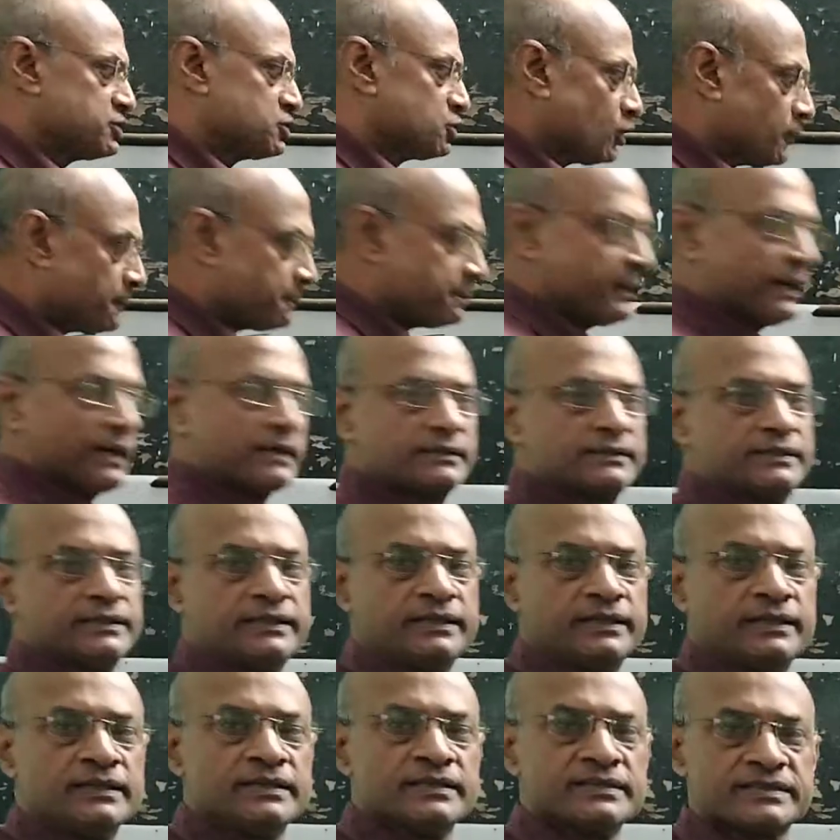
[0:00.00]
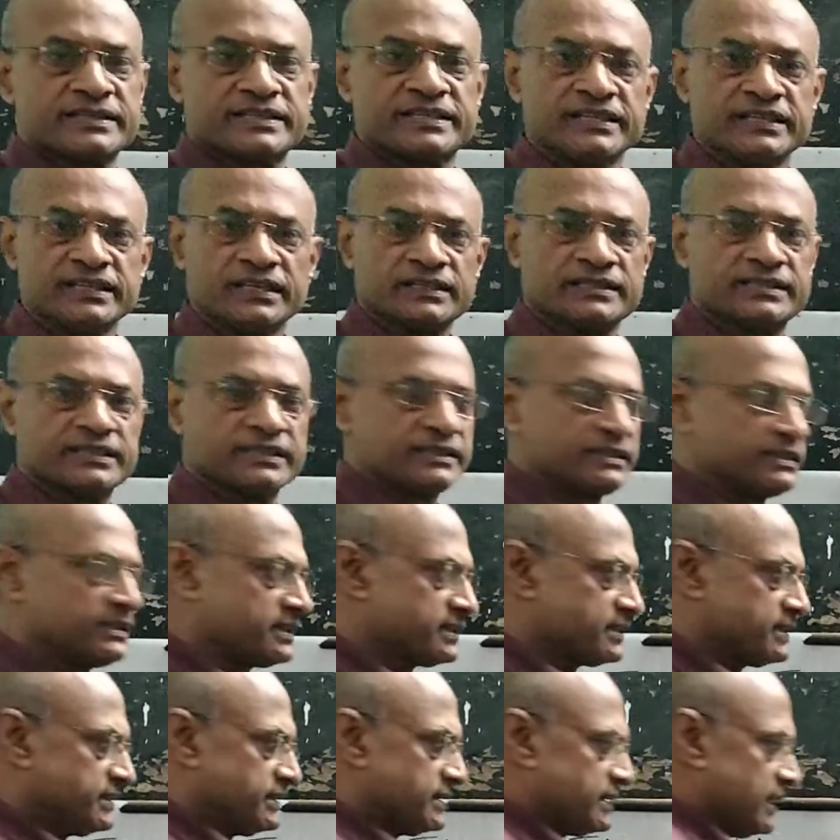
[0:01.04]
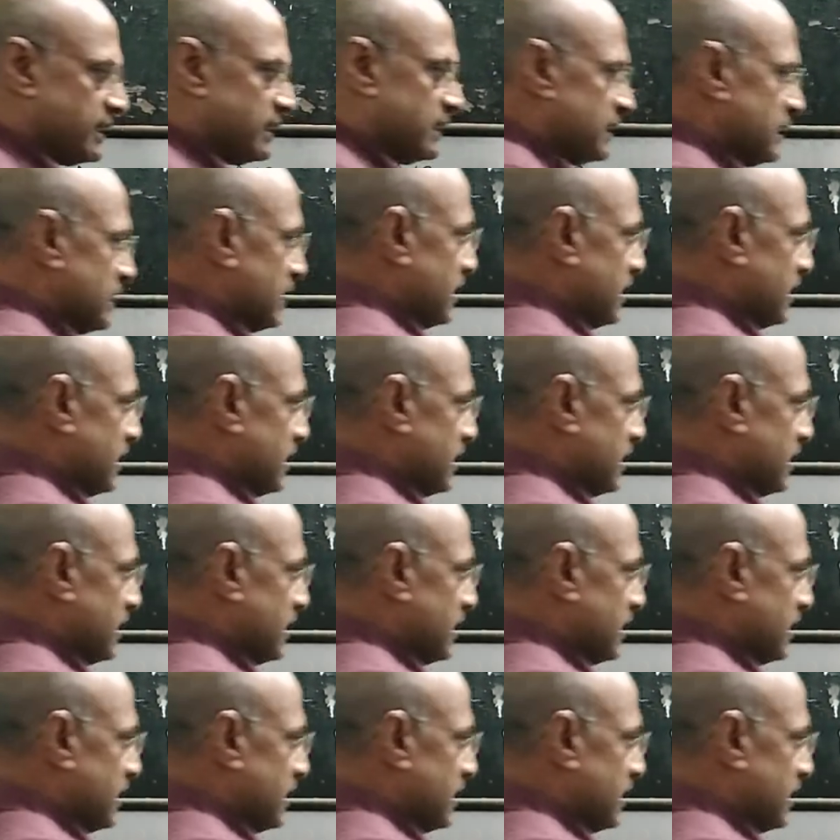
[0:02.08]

जो व्यक्ति सीनियर सिटीजन नहीं है